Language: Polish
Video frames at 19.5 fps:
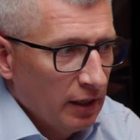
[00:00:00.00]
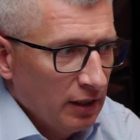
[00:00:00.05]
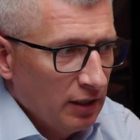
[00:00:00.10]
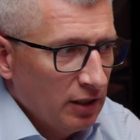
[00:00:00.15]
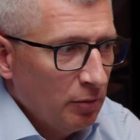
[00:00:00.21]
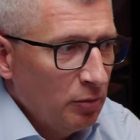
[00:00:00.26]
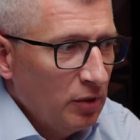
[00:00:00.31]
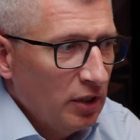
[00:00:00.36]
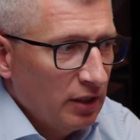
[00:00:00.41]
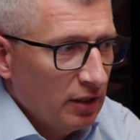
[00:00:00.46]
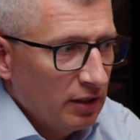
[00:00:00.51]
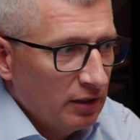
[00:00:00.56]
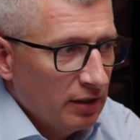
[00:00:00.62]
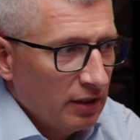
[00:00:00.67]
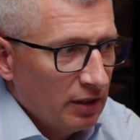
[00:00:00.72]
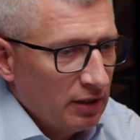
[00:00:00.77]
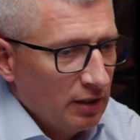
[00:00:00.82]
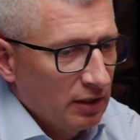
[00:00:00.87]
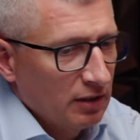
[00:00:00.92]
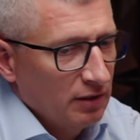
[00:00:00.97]
Niemniej
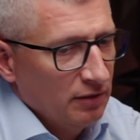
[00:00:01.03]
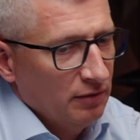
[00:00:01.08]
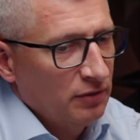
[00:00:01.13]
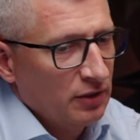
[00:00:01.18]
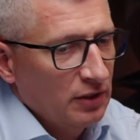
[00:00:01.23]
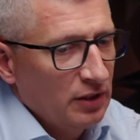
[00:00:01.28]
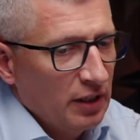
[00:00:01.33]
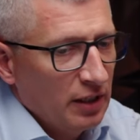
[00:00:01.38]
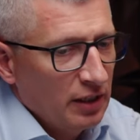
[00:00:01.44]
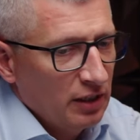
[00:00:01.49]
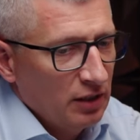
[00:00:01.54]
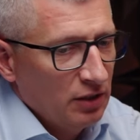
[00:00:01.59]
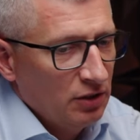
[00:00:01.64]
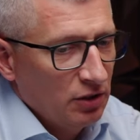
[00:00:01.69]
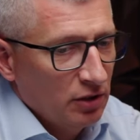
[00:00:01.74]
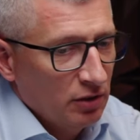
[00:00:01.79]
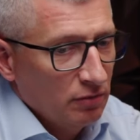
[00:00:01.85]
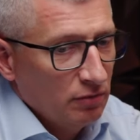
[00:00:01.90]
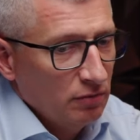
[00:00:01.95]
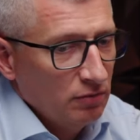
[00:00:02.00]
jednak wydaje
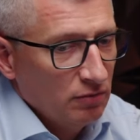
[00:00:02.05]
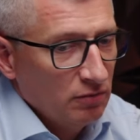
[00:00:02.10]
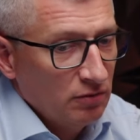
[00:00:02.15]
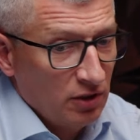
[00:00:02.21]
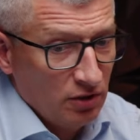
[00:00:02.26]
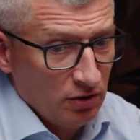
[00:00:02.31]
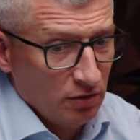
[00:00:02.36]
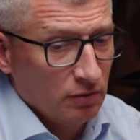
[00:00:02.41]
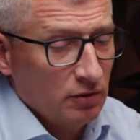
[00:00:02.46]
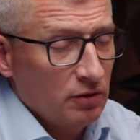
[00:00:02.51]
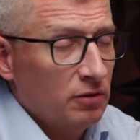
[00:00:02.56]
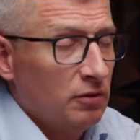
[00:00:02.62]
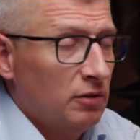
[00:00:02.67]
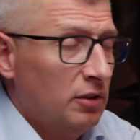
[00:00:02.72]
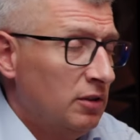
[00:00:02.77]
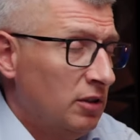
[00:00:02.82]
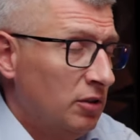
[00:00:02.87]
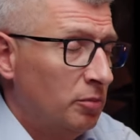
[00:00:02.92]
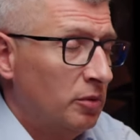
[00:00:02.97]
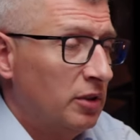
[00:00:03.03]
się, zresztą
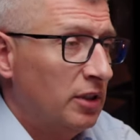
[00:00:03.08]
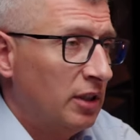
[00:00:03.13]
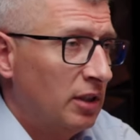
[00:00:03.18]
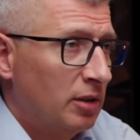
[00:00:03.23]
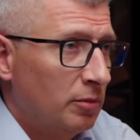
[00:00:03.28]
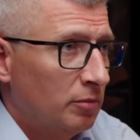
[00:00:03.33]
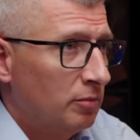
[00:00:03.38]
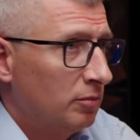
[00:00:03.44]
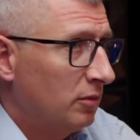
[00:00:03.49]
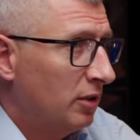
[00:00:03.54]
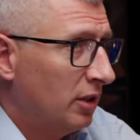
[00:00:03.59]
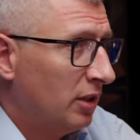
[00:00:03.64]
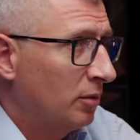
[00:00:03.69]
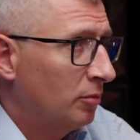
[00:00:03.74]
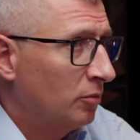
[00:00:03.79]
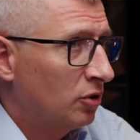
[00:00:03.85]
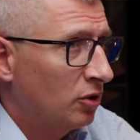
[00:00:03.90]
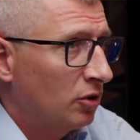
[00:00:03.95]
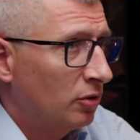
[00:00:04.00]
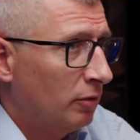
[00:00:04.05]
jesteśmy takim,
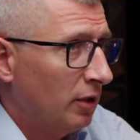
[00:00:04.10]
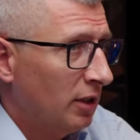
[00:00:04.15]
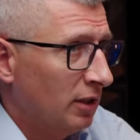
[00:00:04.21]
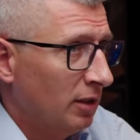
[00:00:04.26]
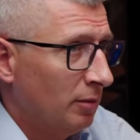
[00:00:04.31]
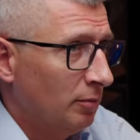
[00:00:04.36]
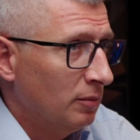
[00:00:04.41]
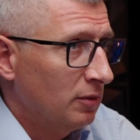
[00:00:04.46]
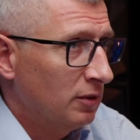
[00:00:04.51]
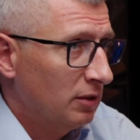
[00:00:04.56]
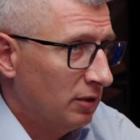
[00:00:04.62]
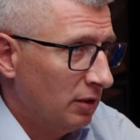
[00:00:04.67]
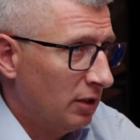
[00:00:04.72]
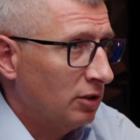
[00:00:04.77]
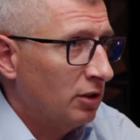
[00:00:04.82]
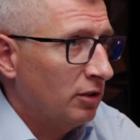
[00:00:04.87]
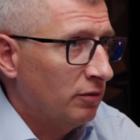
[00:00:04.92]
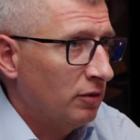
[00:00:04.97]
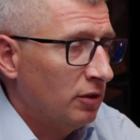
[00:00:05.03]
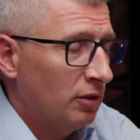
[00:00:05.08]
takim przykładem,
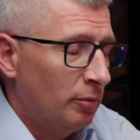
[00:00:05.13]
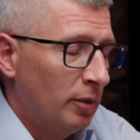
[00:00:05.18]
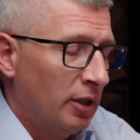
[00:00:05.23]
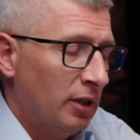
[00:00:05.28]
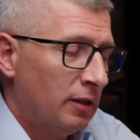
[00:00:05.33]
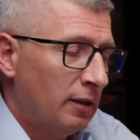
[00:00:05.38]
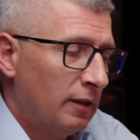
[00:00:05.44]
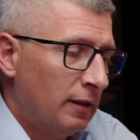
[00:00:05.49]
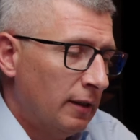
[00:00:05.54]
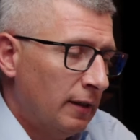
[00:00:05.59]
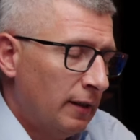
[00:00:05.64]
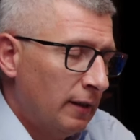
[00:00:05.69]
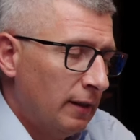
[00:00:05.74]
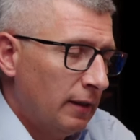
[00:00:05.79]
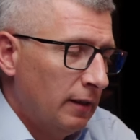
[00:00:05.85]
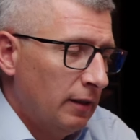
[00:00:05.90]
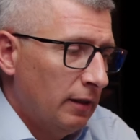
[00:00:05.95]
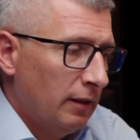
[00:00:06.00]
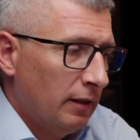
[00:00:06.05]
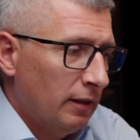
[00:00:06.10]
nasza firma,
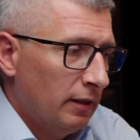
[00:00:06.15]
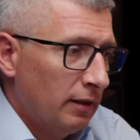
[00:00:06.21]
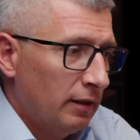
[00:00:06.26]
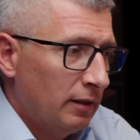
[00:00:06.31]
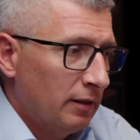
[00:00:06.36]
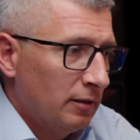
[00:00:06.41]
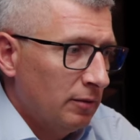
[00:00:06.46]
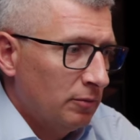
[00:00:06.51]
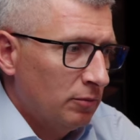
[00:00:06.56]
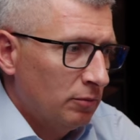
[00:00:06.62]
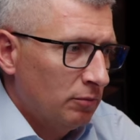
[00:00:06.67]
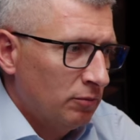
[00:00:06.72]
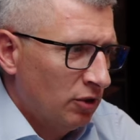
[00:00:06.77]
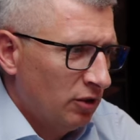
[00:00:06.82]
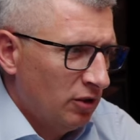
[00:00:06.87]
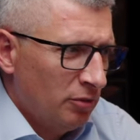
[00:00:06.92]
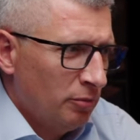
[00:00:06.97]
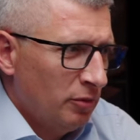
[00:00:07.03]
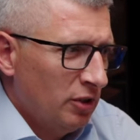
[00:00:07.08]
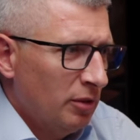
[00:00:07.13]
e,
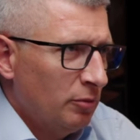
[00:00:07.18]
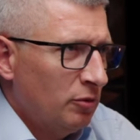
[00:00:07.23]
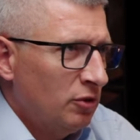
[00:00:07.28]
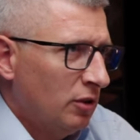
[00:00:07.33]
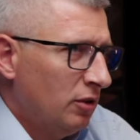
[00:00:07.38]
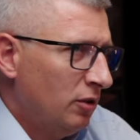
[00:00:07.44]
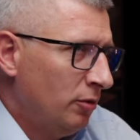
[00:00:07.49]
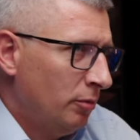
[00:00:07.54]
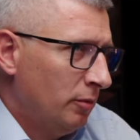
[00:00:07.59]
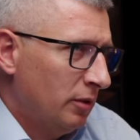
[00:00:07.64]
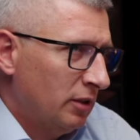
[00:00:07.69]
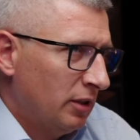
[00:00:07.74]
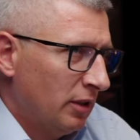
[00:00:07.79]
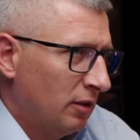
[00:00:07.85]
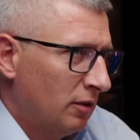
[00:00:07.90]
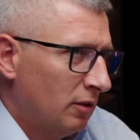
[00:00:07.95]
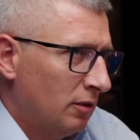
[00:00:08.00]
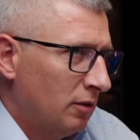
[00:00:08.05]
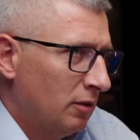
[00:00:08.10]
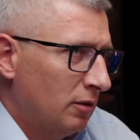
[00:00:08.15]
Przecież my nie musieliśmy
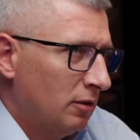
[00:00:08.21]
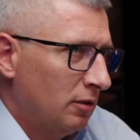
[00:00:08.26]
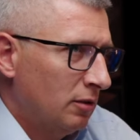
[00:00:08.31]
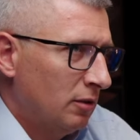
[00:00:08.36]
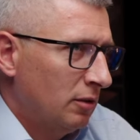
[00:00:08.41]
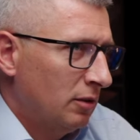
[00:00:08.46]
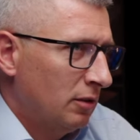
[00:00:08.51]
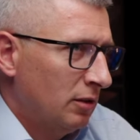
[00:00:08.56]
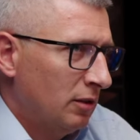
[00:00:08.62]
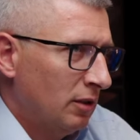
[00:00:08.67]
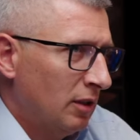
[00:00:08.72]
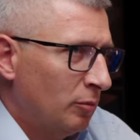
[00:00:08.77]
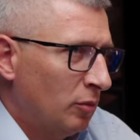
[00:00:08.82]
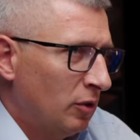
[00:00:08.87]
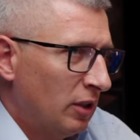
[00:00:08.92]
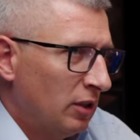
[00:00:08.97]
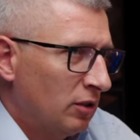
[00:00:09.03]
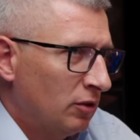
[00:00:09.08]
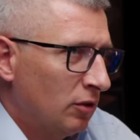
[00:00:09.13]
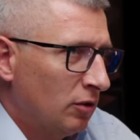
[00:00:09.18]
tego
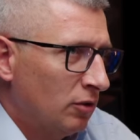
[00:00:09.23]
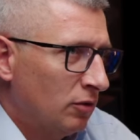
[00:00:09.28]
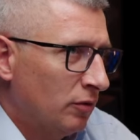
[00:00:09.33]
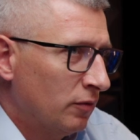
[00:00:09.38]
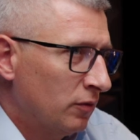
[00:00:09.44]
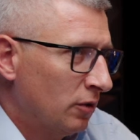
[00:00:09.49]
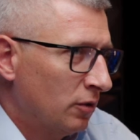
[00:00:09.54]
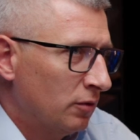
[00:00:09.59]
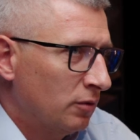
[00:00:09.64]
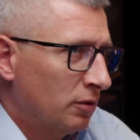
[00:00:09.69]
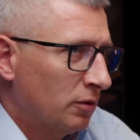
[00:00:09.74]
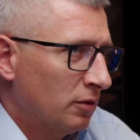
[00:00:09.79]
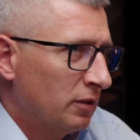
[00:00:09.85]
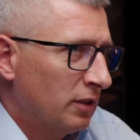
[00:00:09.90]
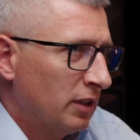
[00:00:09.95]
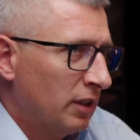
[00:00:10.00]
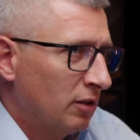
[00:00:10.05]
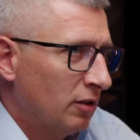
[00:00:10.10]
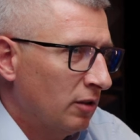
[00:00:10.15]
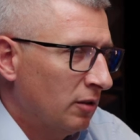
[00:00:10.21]
laboratorium
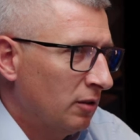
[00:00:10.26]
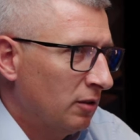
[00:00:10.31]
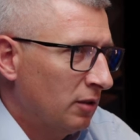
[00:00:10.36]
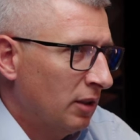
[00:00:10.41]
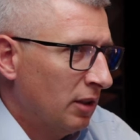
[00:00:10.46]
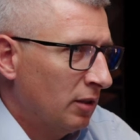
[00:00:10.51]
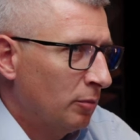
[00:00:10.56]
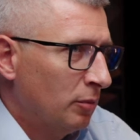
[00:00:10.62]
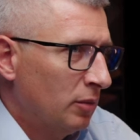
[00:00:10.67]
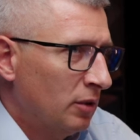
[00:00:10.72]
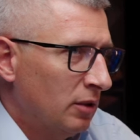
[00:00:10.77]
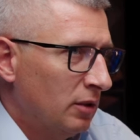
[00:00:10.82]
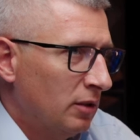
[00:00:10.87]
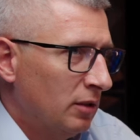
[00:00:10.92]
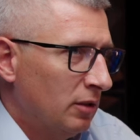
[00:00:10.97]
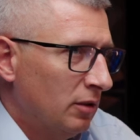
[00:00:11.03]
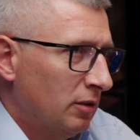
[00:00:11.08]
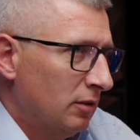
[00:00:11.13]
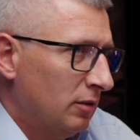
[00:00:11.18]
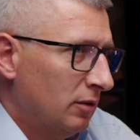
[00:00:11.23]
wzorcującego
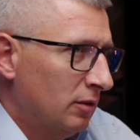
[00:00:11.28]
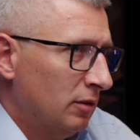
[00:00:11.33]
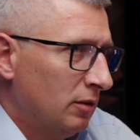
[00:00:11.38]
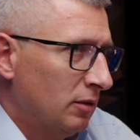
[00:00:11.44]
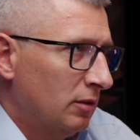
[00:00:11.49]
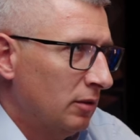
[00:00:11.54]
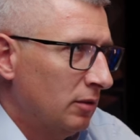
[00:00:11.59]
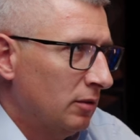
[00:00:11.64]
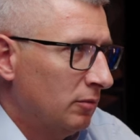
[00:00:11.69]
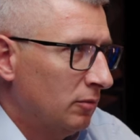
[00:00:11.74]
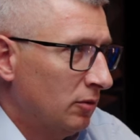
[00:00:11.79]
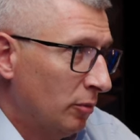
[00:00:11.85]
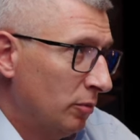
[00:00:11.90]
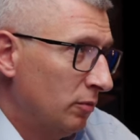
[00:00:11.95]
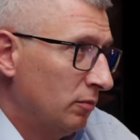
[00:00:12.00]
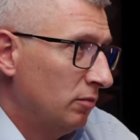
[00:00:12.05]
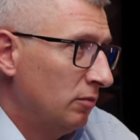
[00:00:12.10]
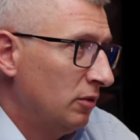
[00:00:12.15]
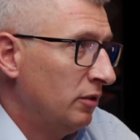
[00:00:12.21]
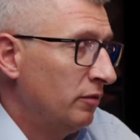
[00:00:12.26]
jakby e, no,
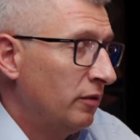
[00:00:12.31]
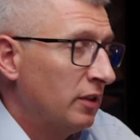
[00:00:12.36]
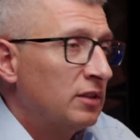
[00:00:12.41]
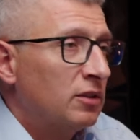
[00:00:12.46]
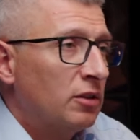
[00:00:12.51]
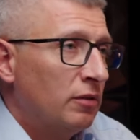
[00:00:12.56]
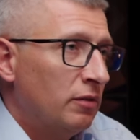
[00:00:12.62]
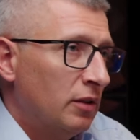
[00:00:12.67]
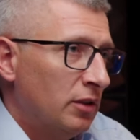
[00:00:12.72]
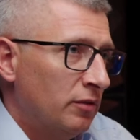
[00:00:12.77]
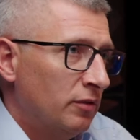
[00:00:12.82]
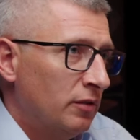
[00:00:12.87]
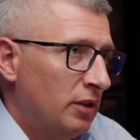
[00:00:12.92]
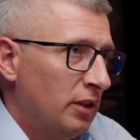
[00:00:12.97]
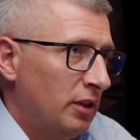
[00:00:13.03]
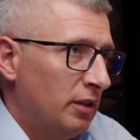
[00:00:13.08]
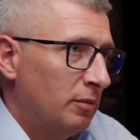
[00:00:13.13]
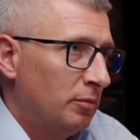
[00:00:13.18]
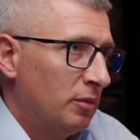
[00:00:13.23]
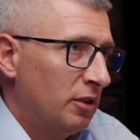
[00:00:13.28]
inwestować w
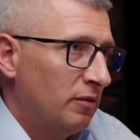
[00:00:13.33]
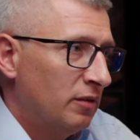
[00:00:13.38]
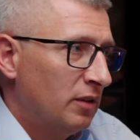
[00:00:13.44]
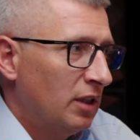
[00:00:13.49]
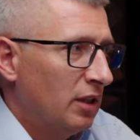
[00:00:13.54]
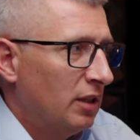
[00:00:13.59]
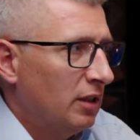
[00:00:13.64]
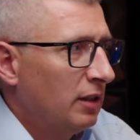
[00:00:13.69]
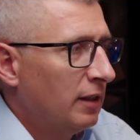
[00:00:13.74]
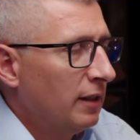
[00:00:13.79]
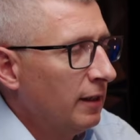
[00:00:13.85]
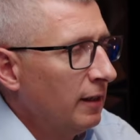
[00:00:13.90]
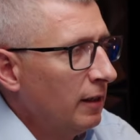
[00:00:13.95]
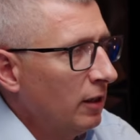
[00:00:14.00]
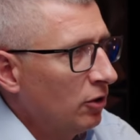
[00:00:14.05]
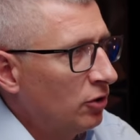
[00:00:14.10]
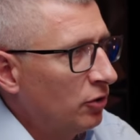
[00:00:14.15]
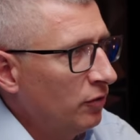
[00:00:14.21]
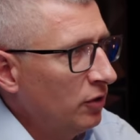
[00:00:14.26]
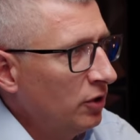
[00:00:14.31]
mhm. nie, prawda?
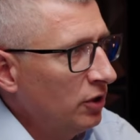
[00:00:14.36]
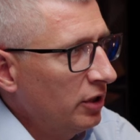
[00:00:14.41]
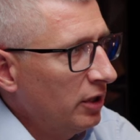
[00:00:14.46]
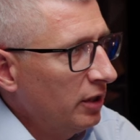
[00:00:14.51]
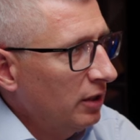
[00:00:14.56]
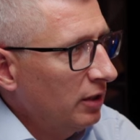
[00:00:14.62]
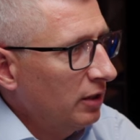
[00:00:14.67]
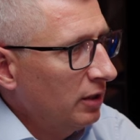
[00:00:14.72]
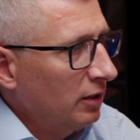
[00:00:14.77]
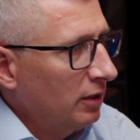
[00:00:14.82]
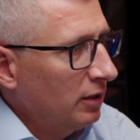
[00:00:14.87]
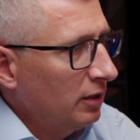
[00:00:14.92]
Oczywiście e,